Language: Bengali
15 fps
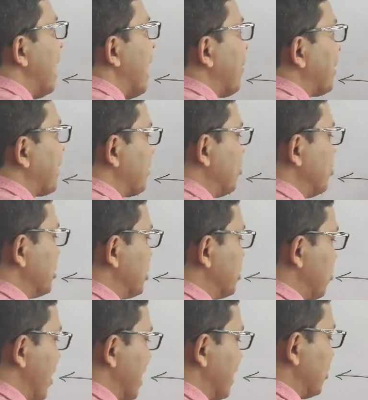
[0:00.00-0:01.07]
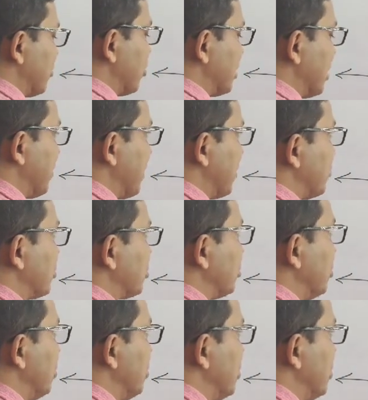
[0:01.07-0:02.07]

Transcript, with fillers: এবার একটু কিউআর এর কথা ভাবো তো